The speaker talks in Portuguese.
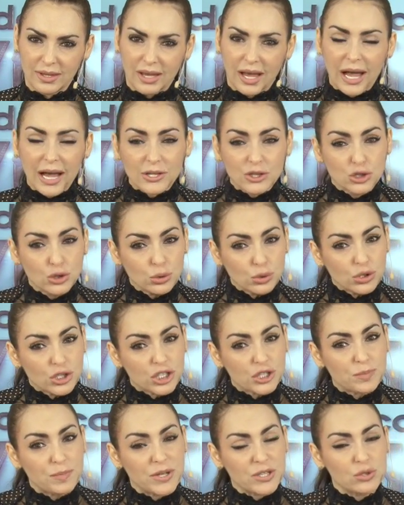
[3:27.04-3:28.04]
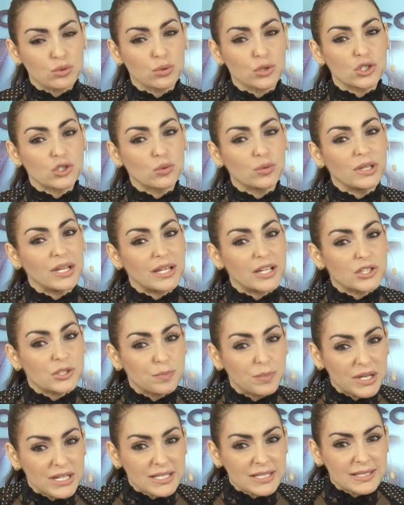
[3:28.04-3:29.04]
Ajude as pessoas quando elas
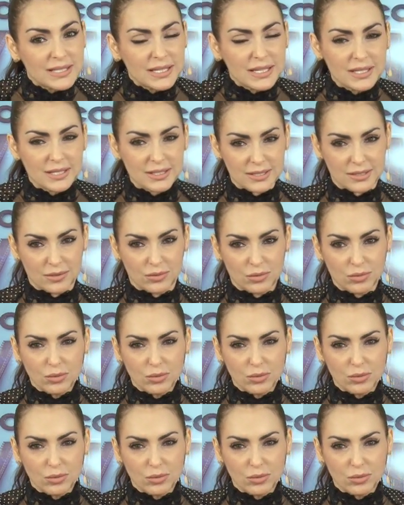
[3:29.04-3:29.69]
precisam.